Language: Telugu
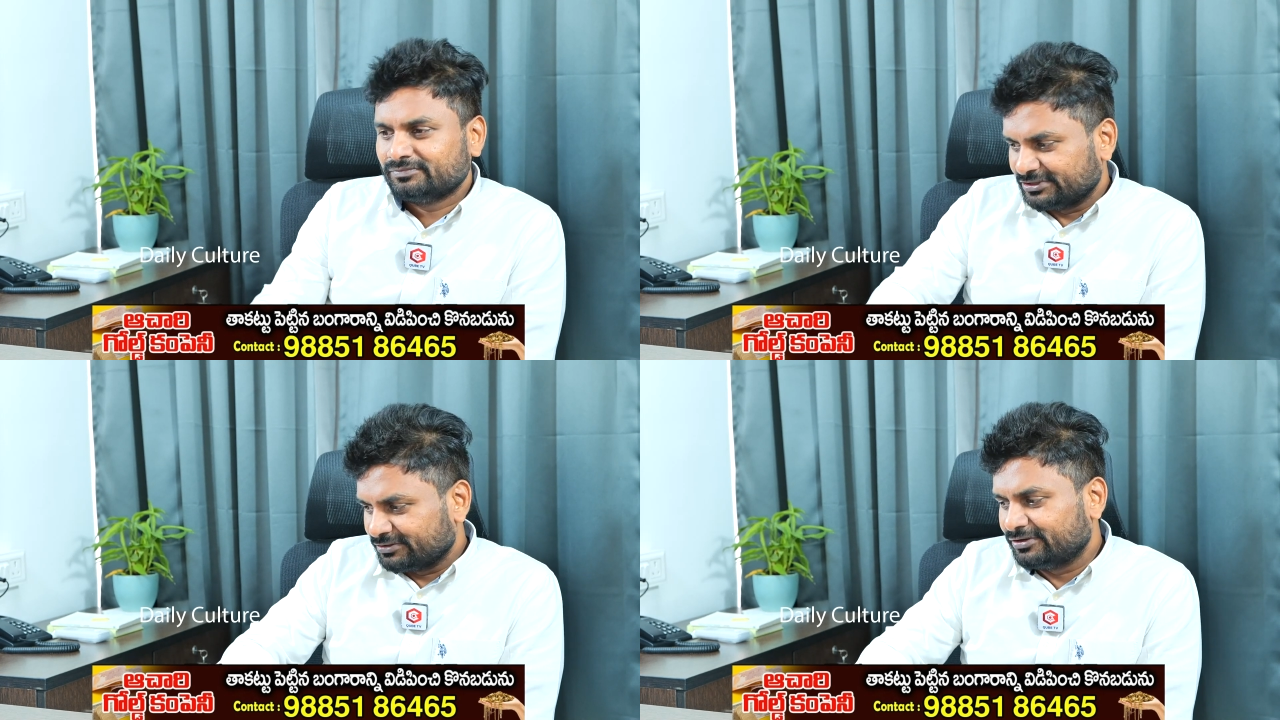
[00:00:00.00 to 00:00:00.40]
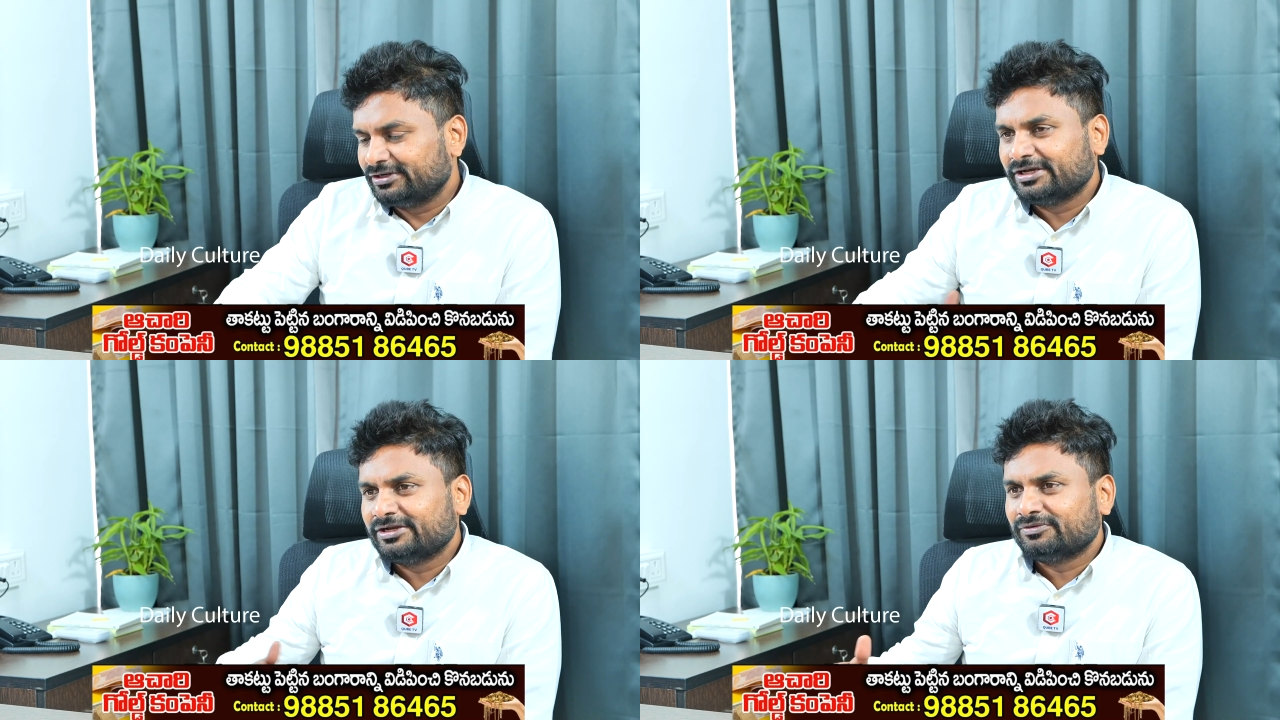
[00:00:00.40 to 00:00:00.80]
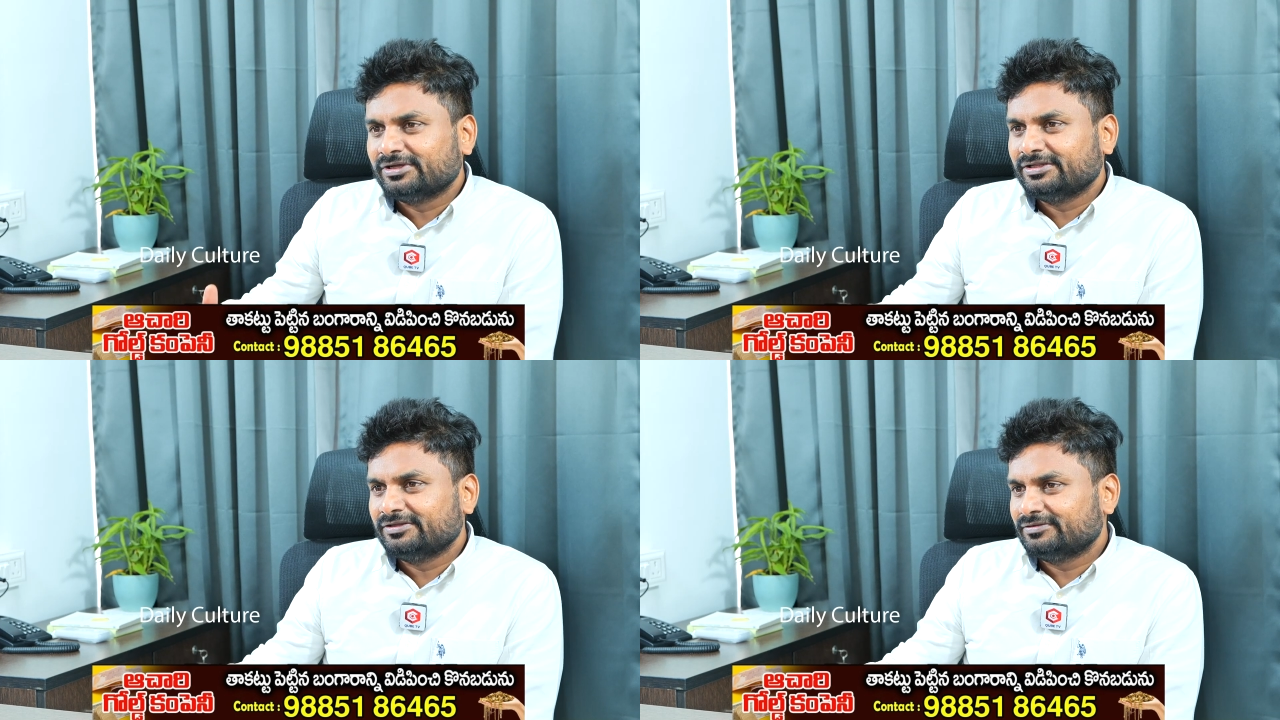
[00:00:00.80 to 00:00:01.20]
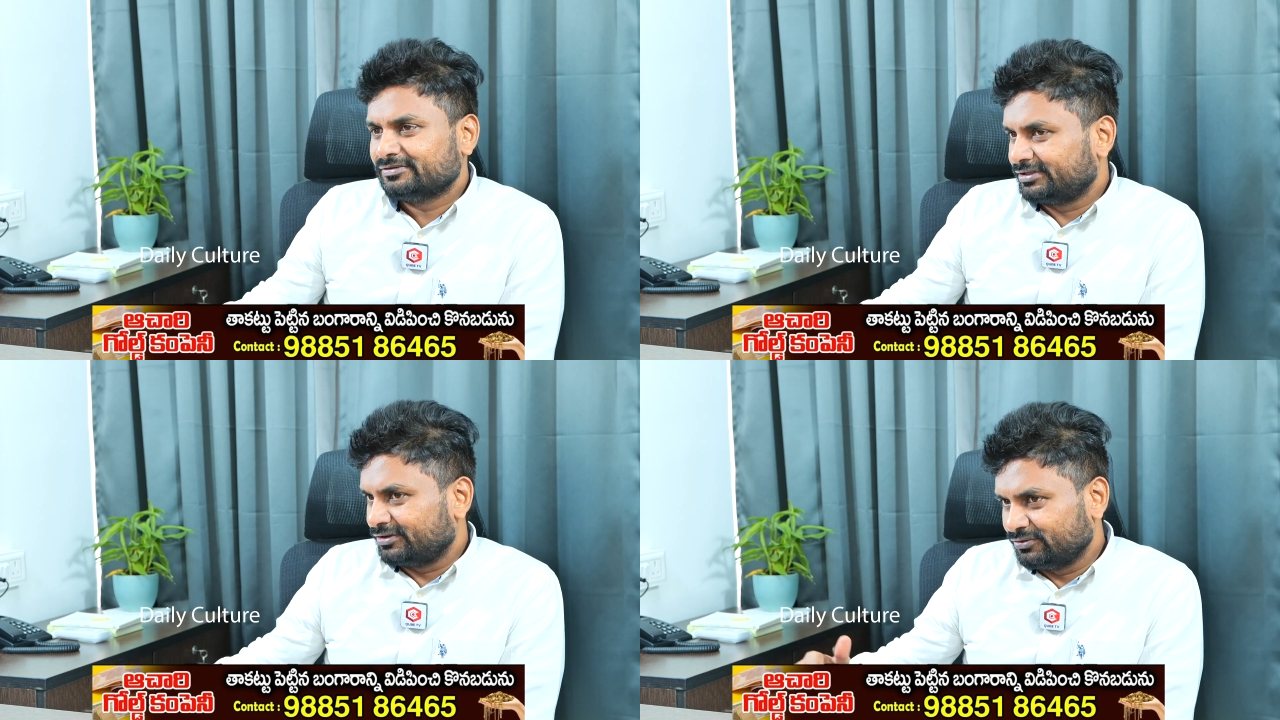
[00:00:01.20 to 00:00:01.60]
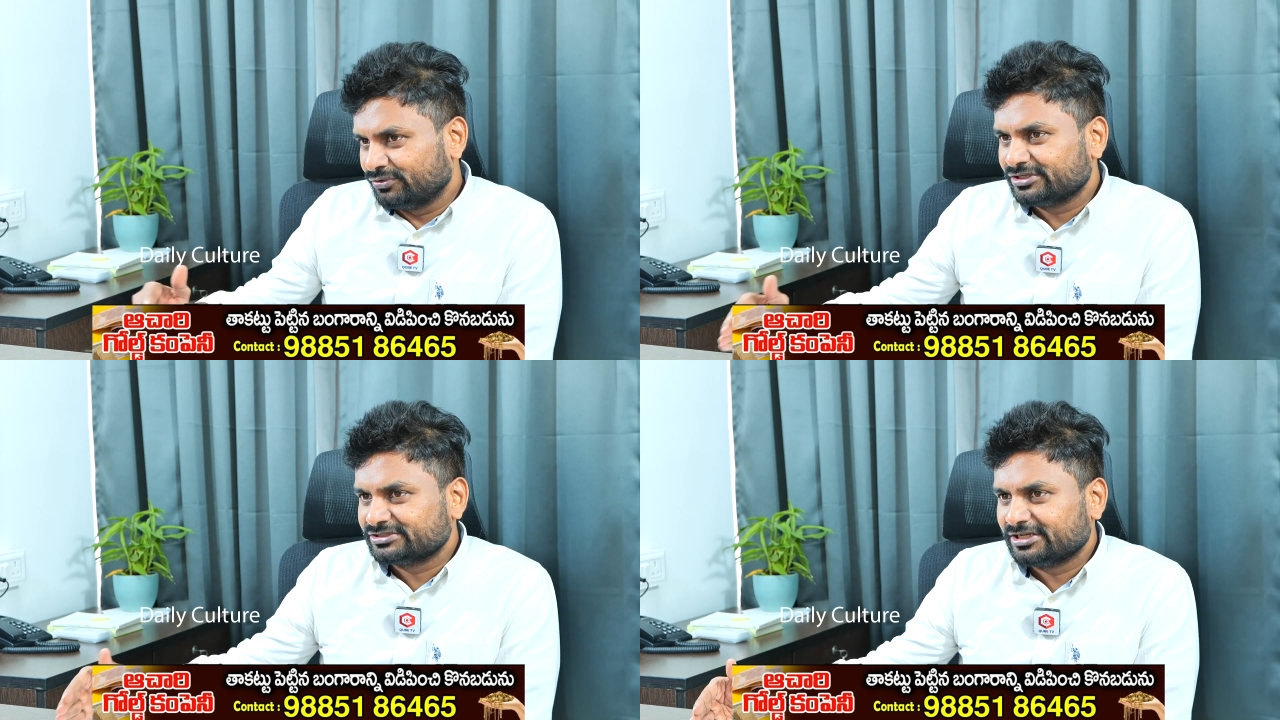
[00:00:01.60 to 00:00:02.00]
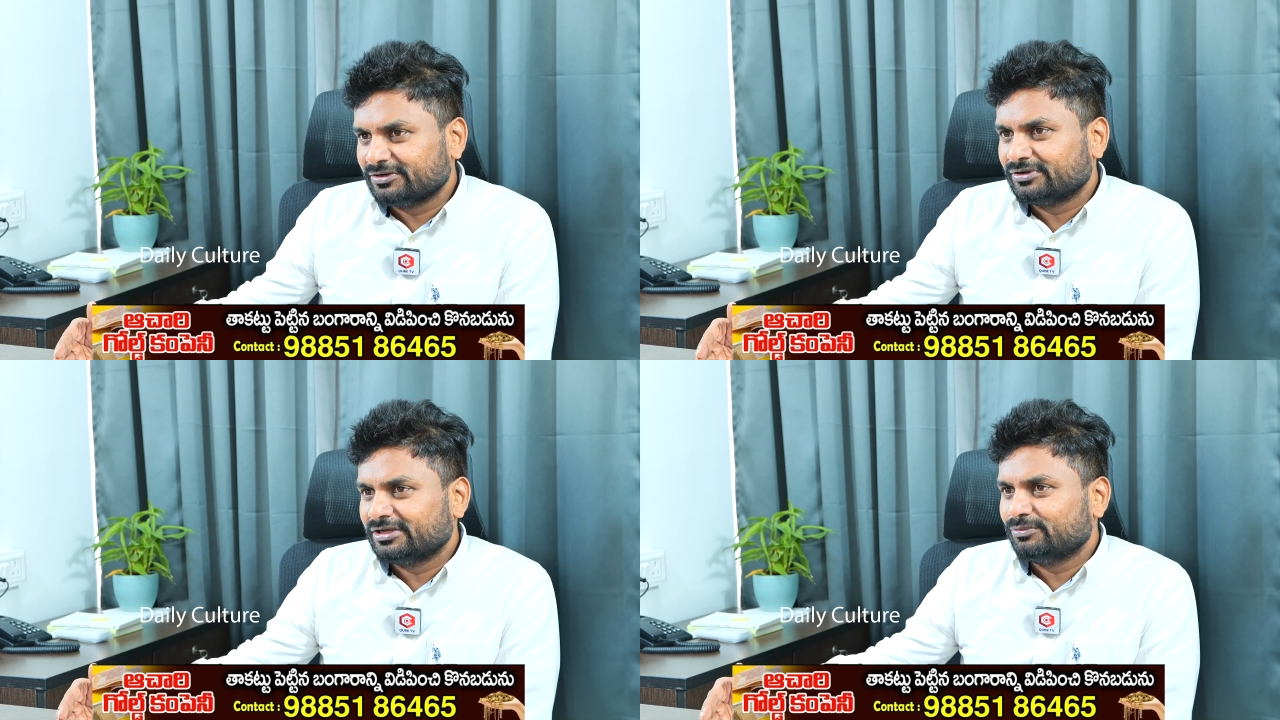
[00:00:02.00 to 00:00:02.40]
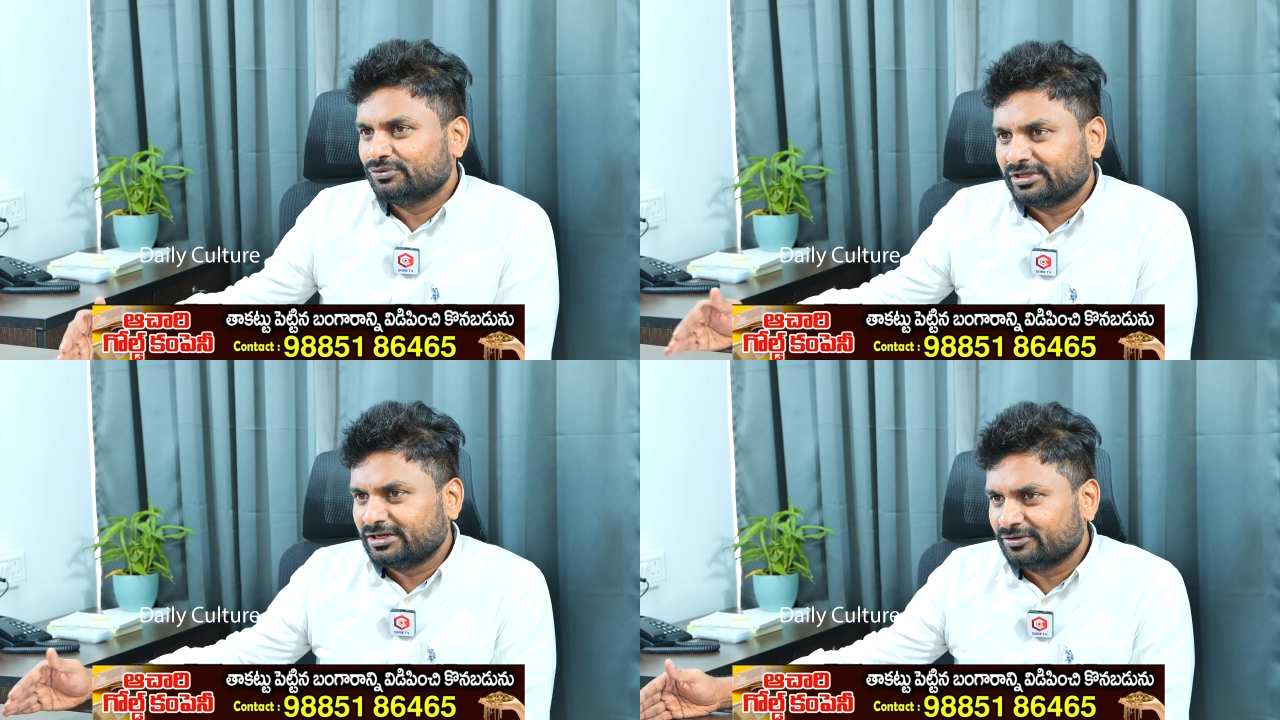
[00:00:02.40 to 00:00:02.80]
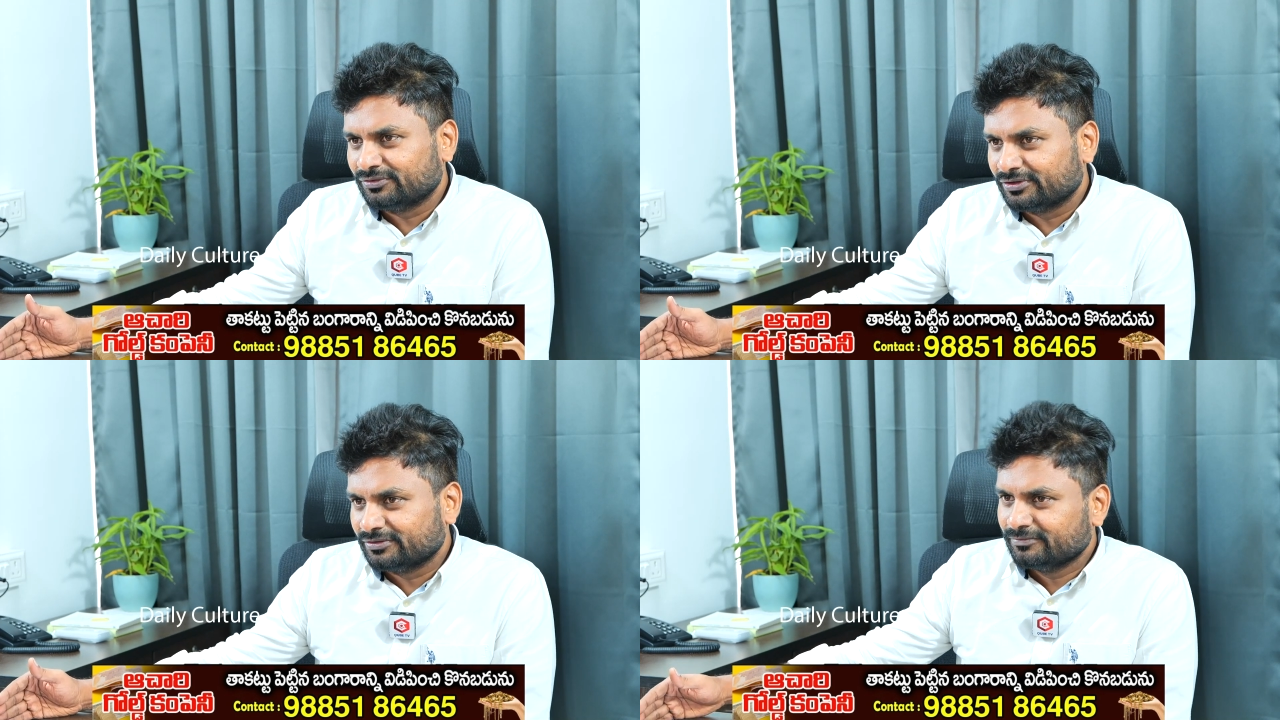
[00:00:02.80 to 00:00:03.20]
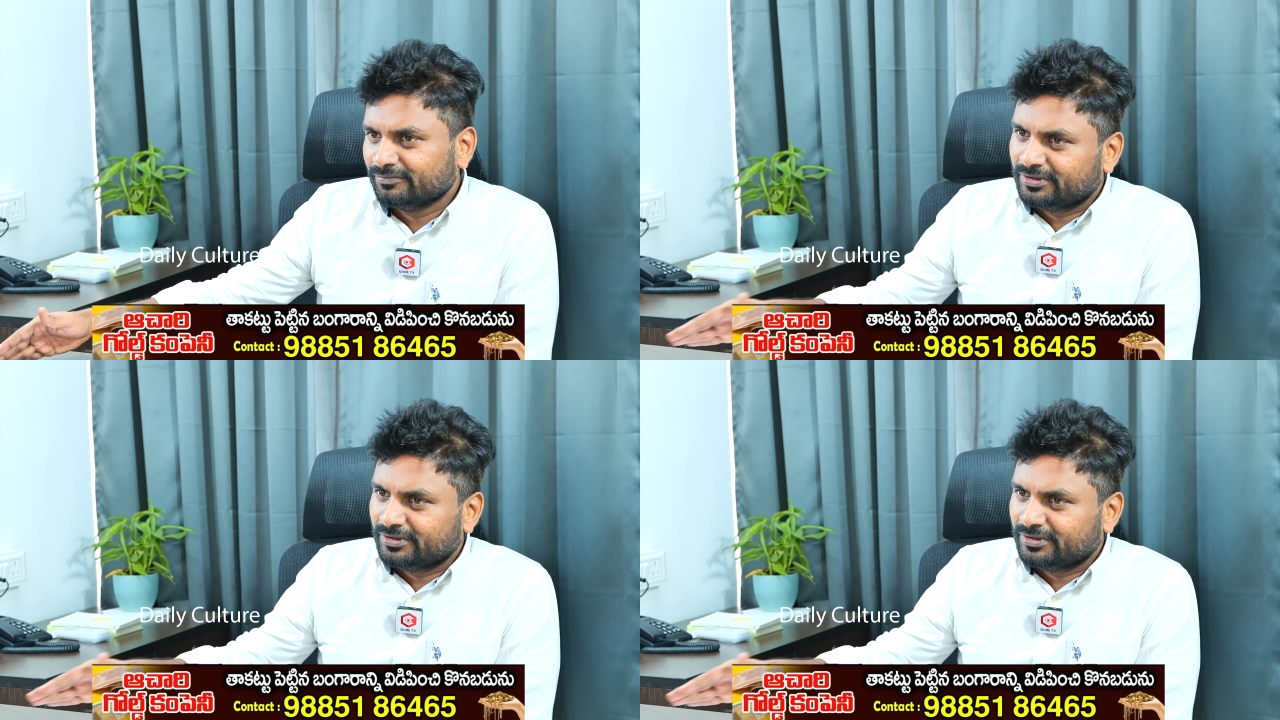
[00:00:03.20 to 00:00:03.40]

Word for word: చంద్రబాబు గారే ఉండాలి తర్వాత లోకేష్ గారే ఉండాలి ముందుకెళ్ళాలనుకుంటారు